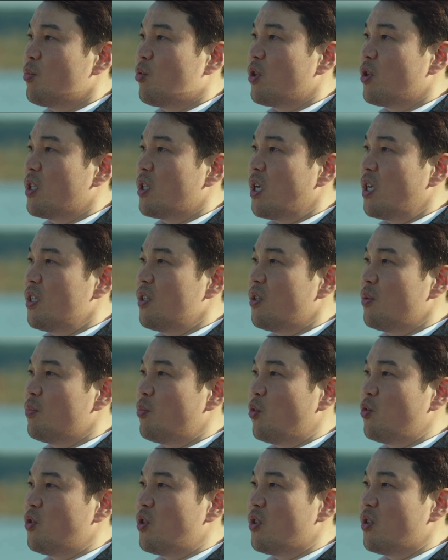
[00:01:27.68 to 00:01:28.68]
Не
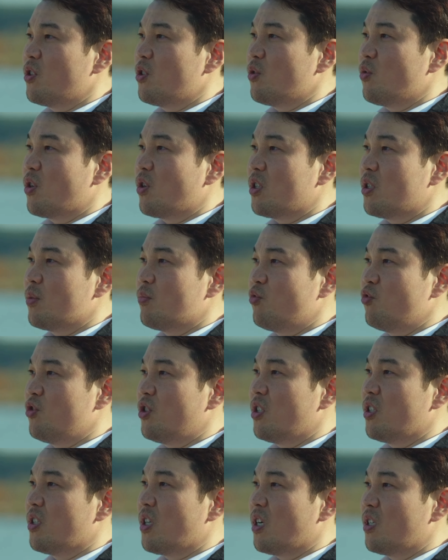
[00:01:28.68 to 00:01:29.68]
сталкивался с
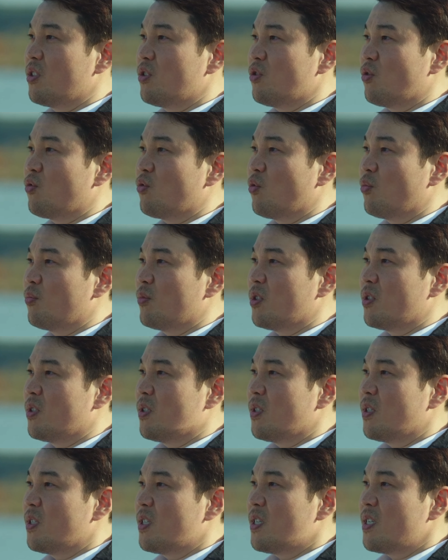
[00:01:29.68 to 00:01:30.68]
пренебрежением со стороны
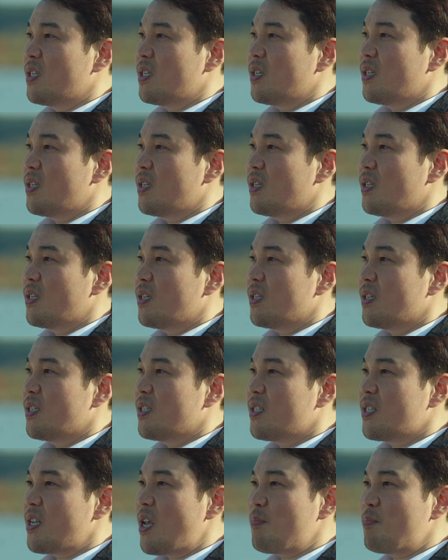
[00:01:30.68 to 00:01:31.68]
младших.
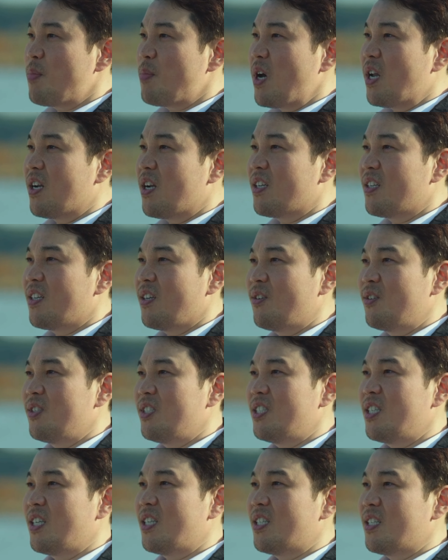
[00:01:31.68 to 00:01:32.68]
Я был
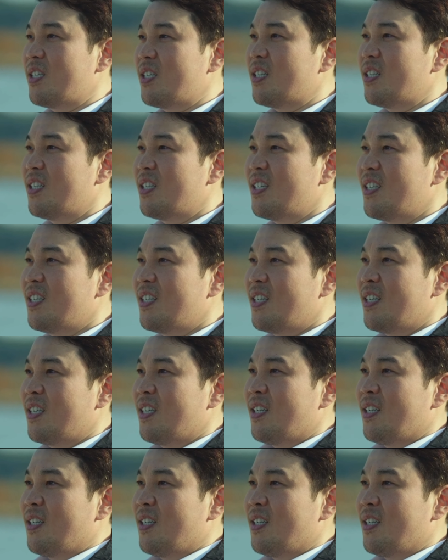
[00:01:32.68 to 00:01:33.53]
ребенком, и все же